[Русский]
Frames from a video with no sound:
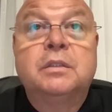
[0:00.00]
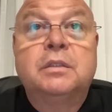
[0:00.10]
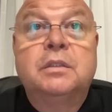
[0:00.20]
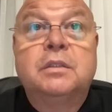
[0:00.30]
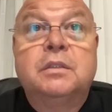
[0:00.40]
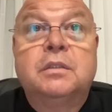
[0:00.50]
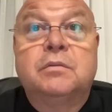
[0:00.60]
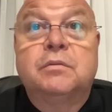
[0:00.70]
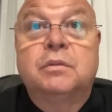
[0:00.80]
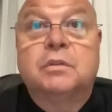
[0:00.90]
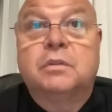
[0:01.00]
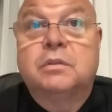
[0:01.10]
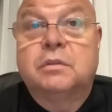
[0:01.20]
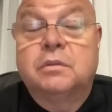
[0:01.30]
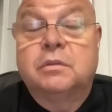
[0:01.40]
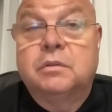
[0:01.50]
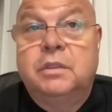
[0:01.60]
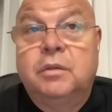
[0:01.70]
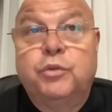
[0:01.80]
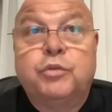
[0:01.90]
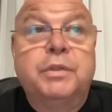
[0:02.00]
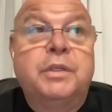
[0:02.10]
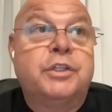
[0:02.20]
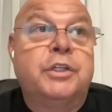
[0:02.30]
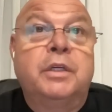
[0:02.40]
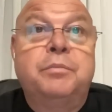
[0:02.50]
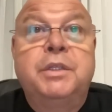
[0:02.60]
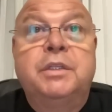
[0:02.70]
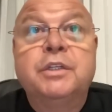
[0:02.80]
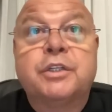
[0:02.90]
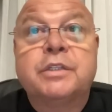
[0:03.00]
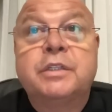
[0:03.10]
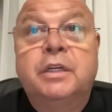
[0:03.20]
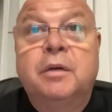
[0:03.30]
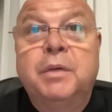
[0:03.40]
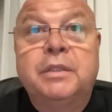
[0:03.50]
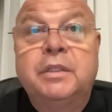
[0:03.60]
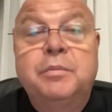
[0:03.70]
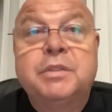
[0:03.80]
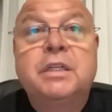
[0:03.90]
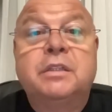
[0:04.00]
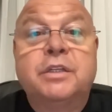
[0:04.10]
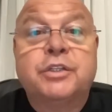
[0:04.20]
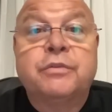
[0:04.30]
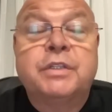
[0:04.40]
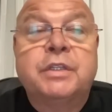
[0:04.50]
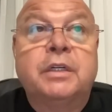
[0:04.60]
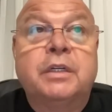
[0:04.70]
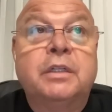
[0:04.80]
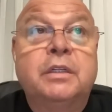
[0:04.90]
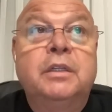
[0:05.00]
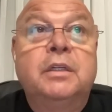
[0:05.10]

Угу. Вот. Э, это может быть решение пяти-шести команд, не обязательно же всех.